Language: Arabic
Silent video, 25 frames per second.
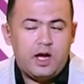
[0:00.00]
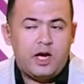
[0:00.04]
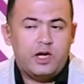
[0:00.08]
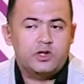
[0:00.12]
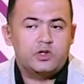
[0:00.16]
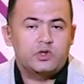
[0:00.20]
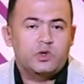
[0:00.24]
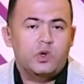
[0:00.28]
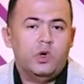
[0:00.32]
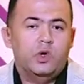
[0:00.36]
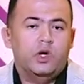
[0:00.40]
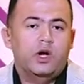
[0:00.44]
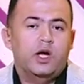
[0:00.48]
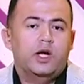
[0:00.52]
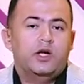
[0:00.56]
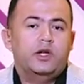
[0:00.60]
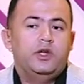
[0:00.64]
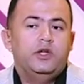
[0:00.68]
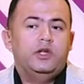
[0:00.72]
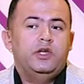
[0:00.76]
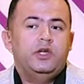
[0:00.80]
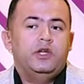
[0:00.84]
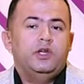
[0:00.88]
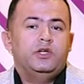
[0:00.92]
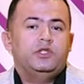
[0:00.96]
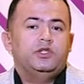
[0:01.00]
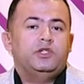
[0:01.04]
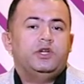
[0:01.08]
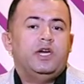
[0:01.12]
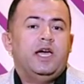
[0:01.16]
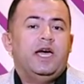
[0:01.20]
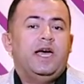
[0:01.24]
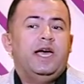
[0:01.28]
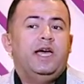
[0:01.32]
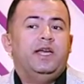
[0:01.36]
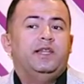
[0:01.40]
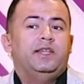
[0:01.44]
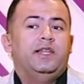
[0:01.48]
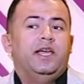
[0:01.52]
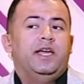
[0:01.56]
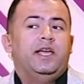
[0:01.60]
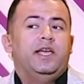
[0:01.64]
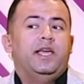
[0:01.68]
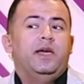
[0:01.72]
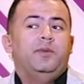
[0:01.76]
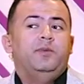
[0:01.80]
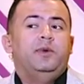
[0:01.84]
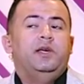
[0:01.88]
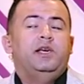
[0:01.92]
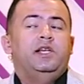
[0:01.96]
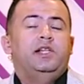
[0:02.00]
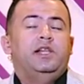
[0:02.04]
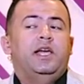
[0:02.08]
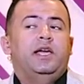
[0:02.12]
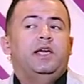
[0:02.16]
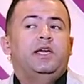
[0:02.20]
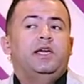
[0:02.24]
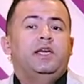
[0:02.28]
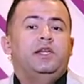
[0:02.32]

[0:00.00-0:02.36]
اشكرك شهاده جميله